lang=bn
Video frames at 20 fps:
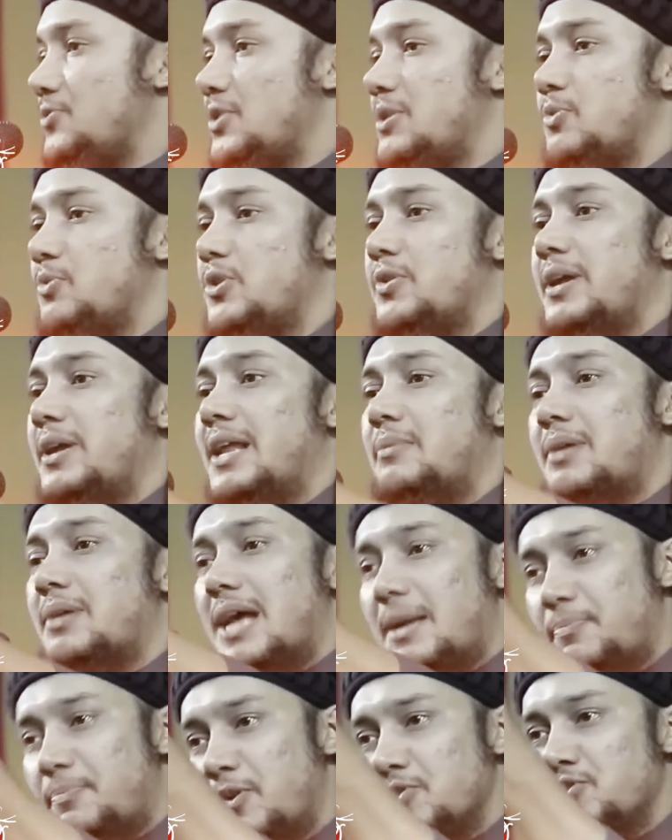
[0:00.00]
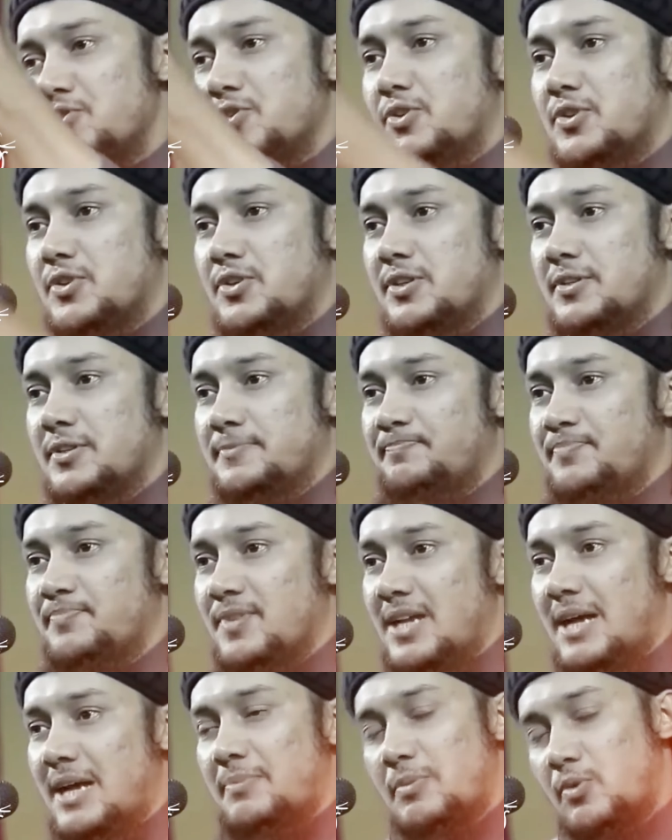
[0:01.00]
যদি মনে করেন আমার আপনজন
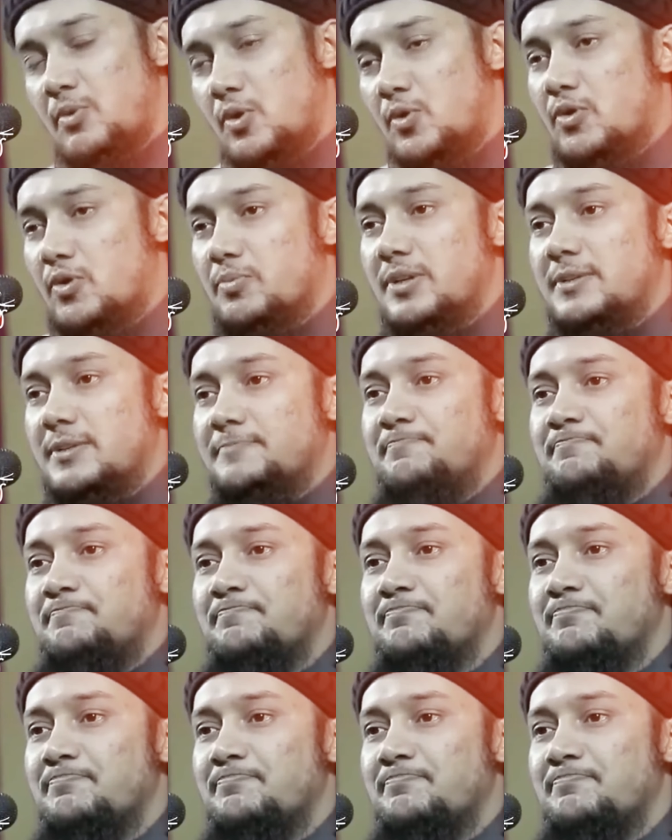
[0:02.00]
আপনি ভুল করবেন